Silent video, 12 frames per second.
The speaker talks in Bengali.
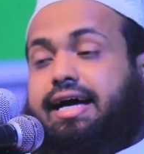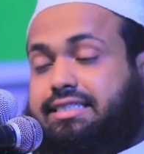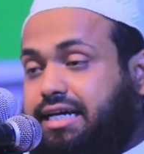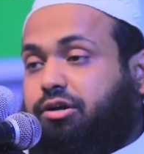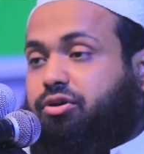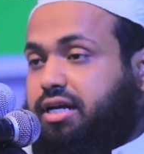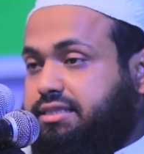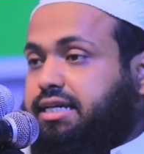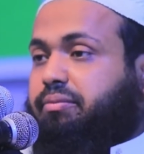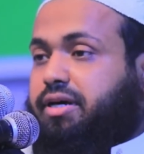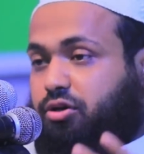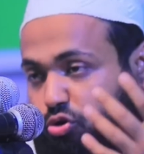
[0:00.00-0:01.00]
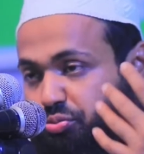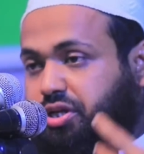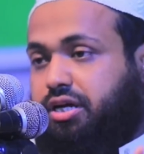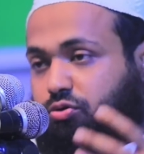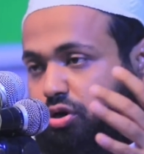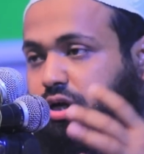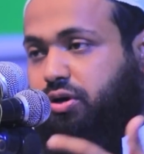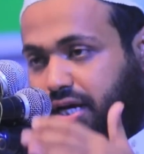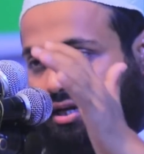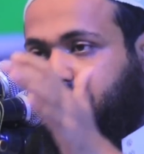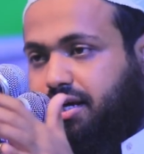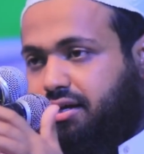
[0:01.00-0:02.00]
আশা করা যে আমার কবিরা গুণাও
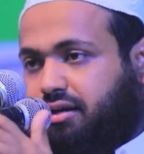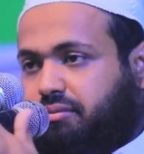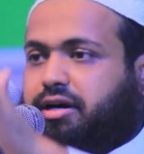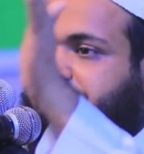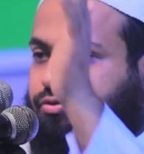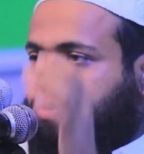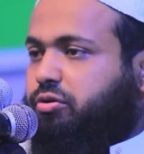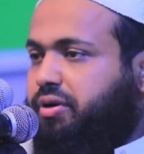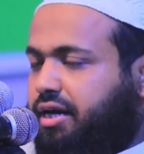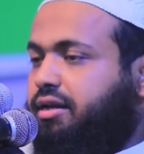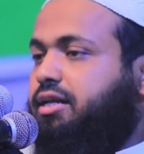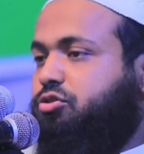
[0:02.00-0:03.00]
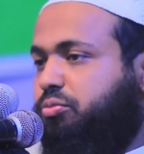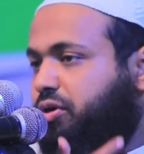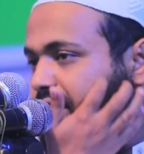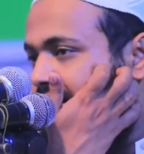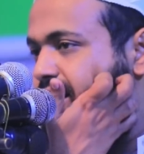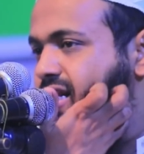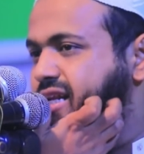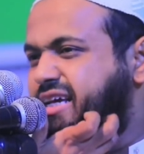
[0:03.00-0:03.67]
আল্লাহ মাফ করবে আল্লাহ তো মহান